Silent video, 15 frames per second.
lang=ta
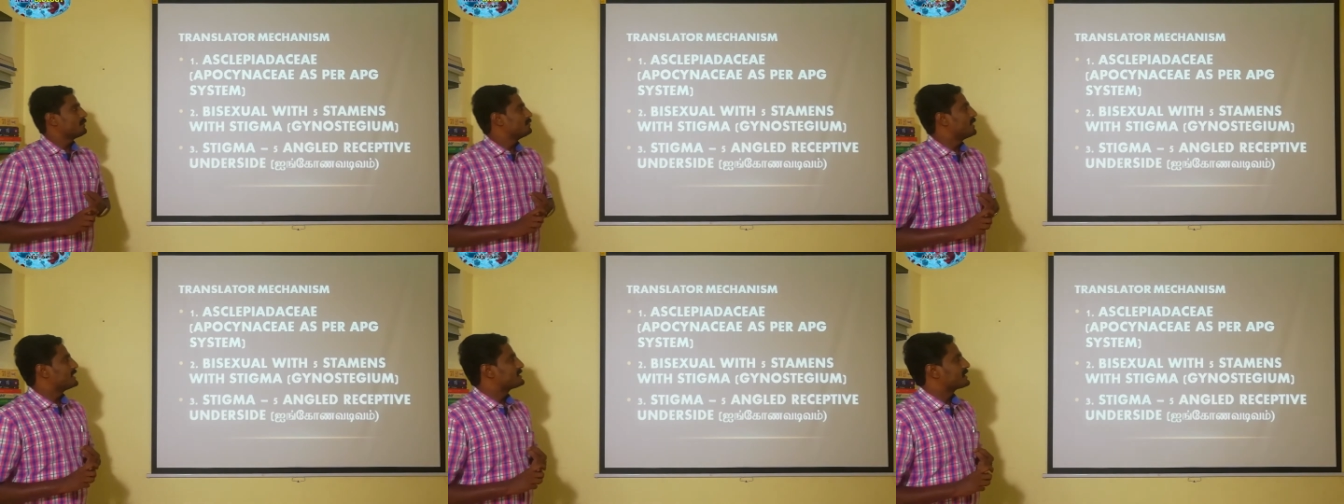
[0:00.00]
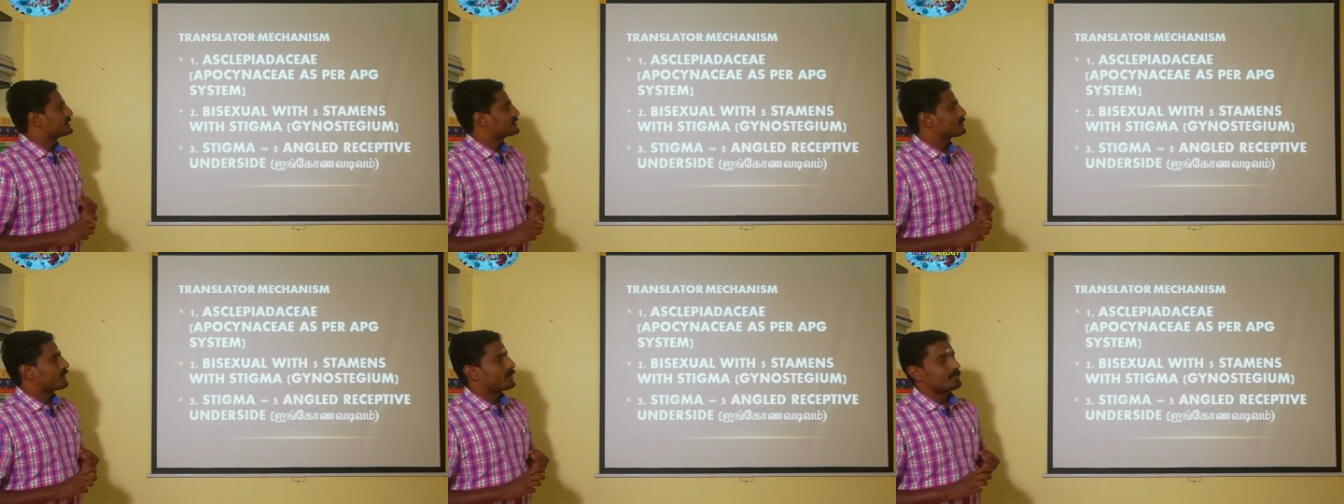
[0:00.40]

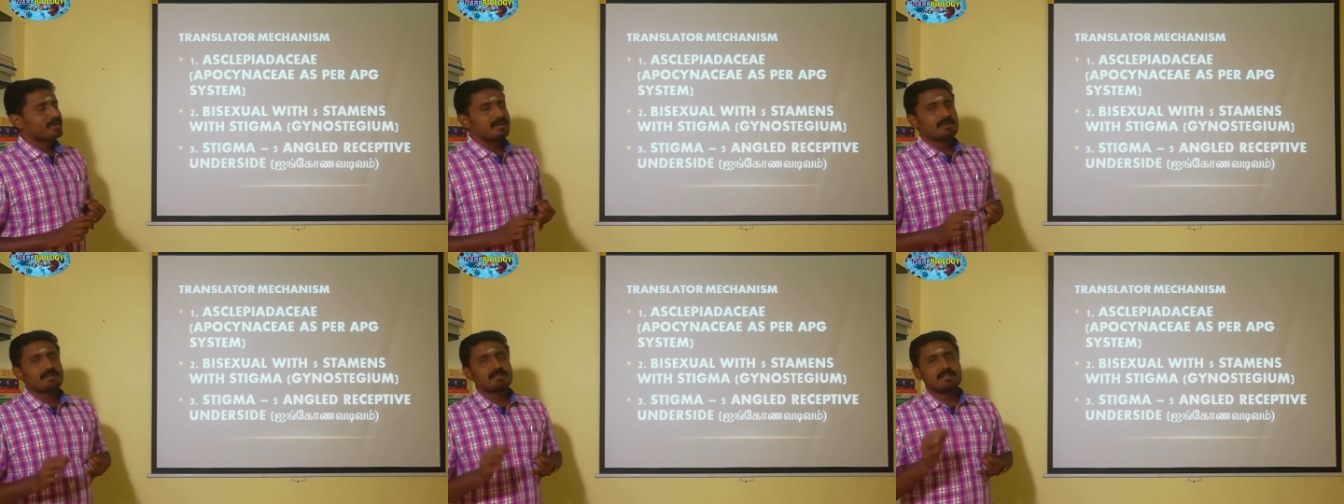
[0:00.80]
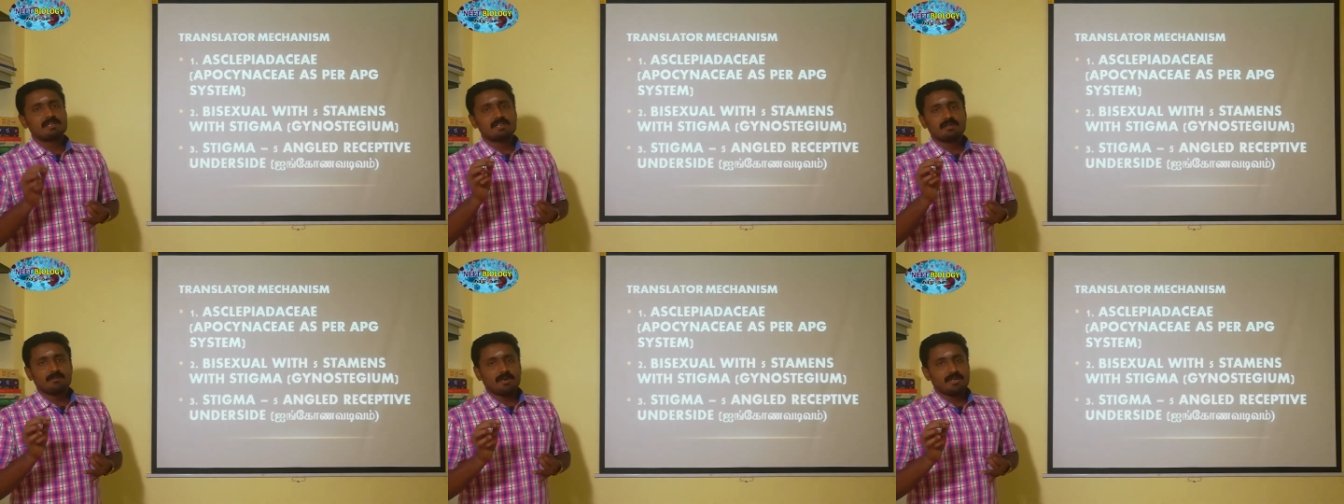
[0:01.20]
பைசெக்ஷுவல் அப்படிங்கிறது
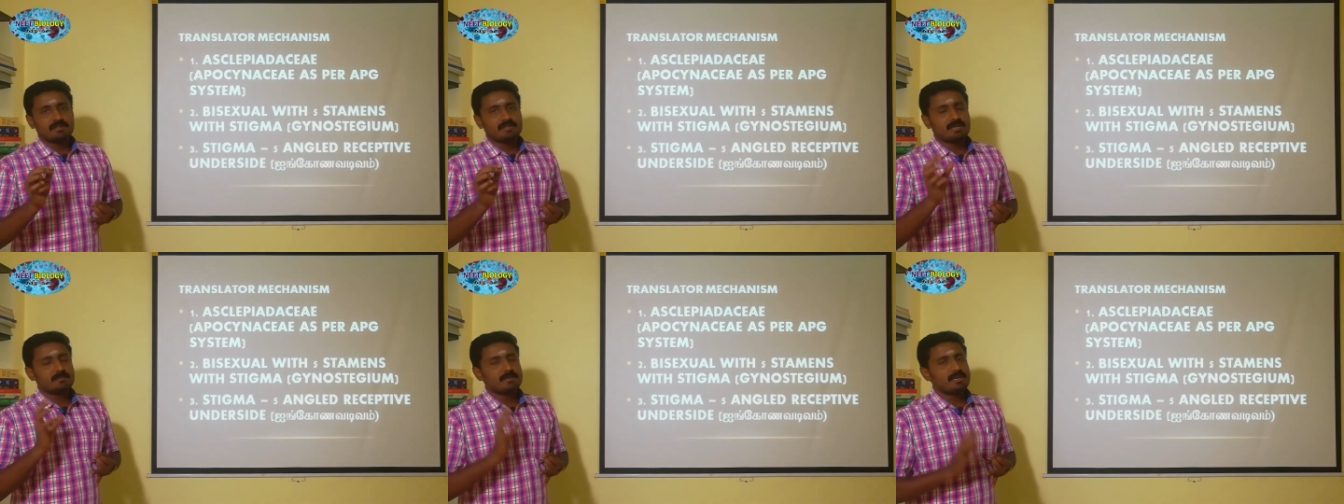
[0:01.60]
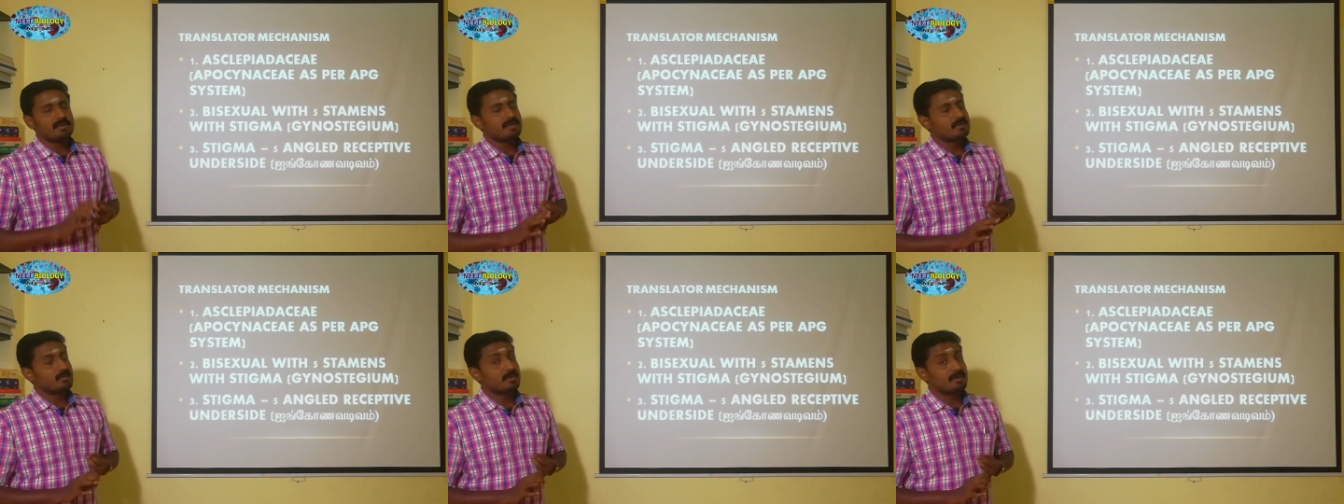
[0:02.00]
இருபால் தன்மை
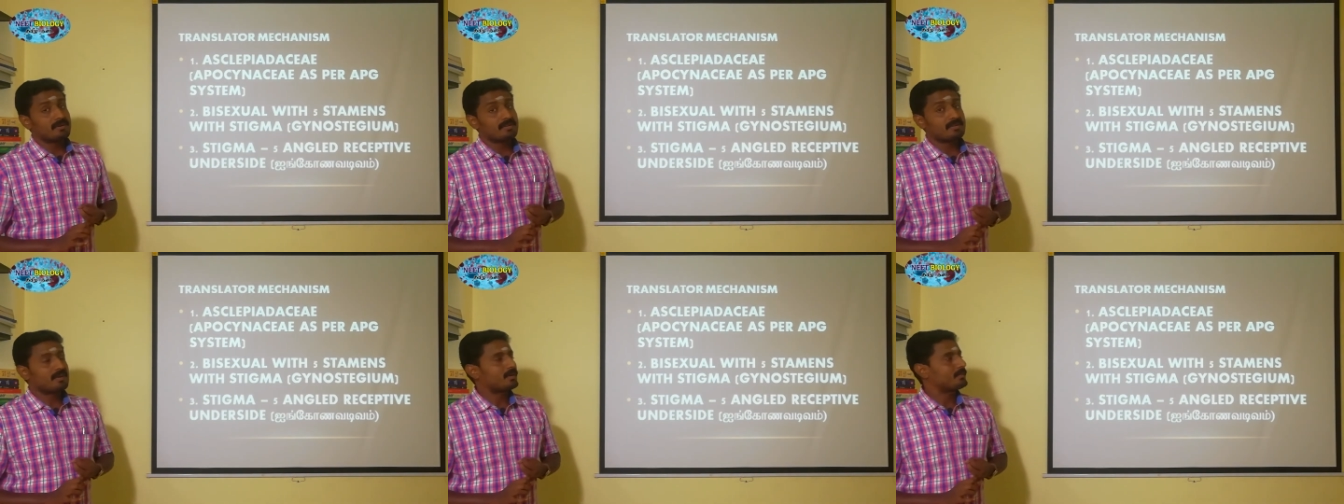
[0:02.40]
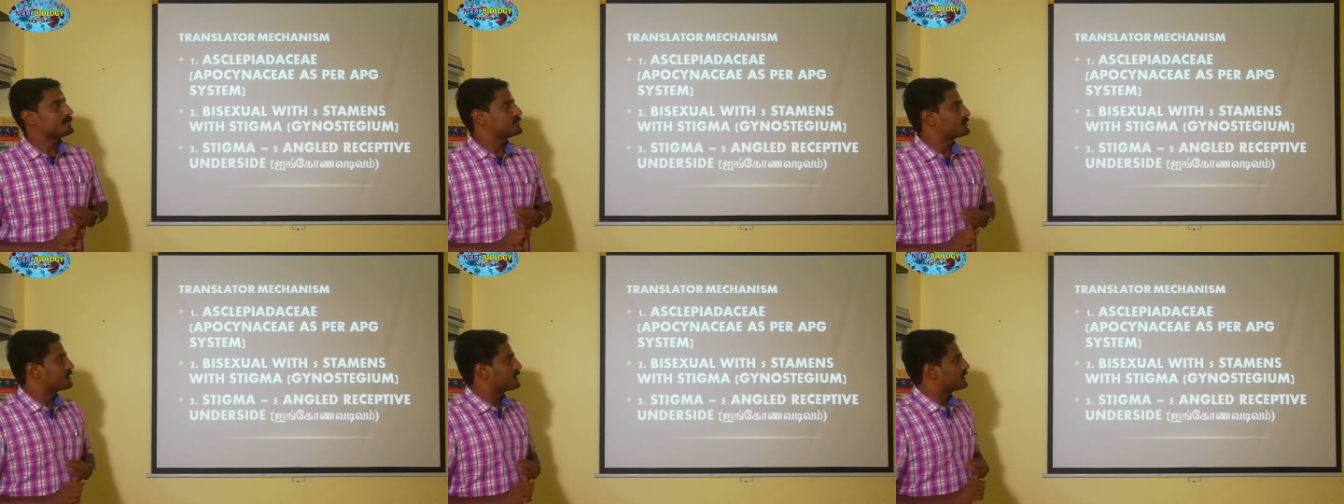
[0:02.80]
கொண்டது
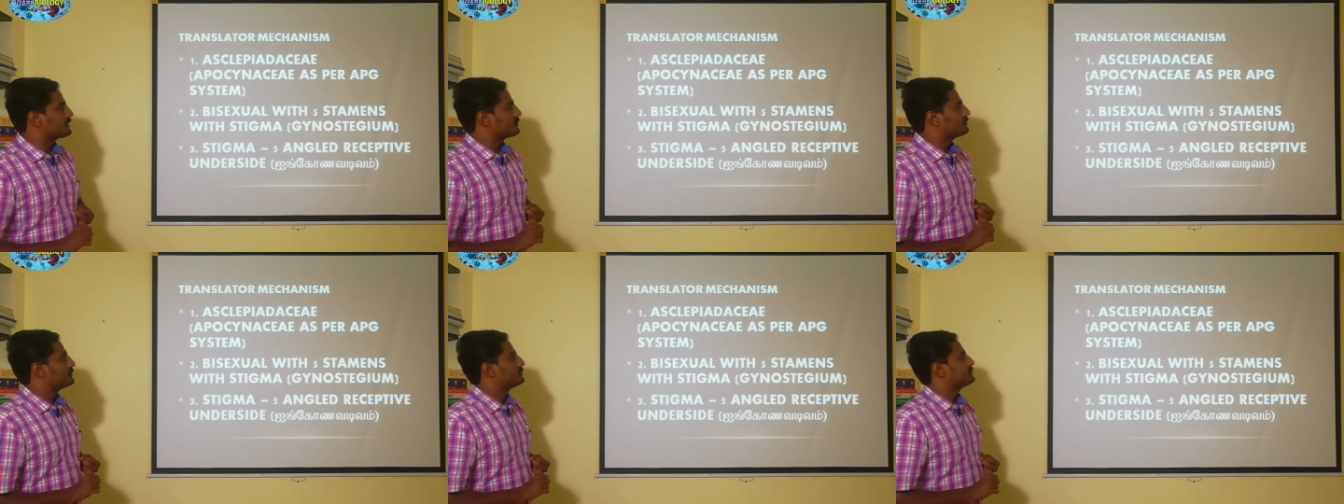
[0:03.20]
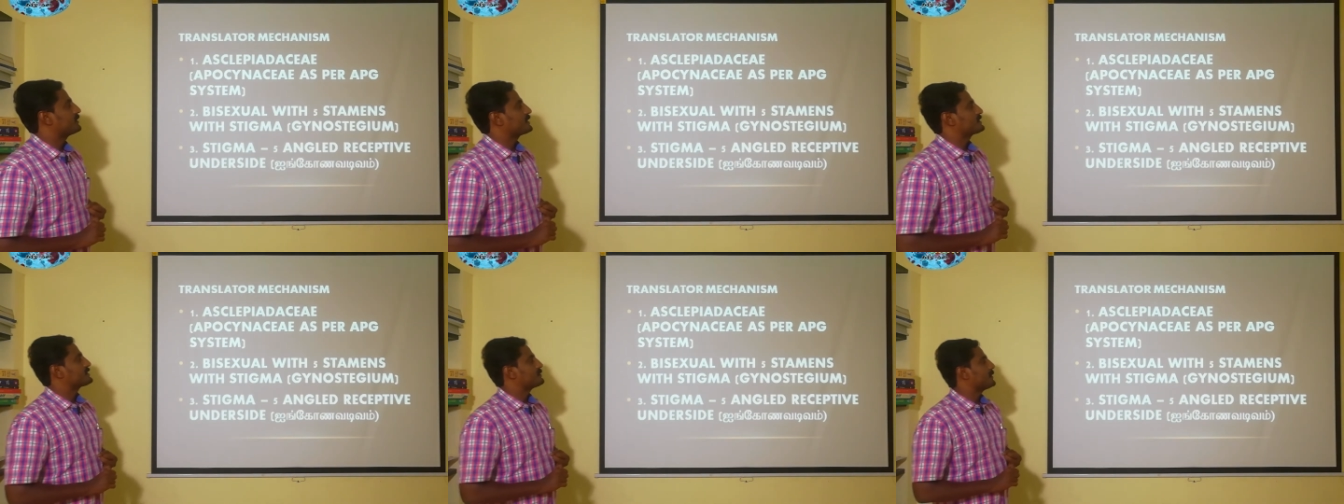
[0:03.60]
அப்படின்னு சொல்லி
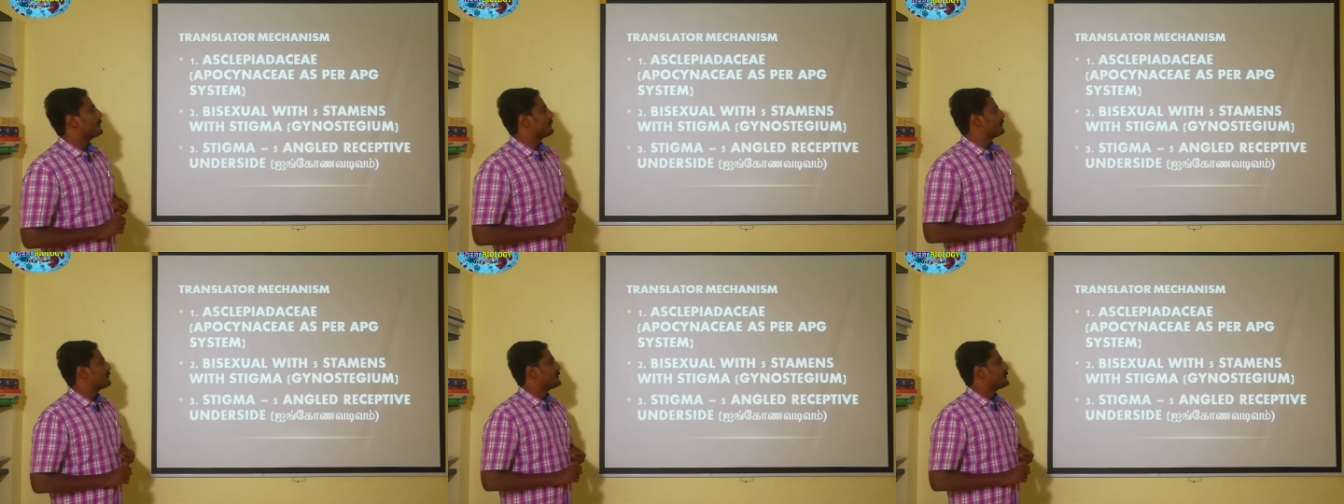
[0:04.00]
படிச்சிருப்போம்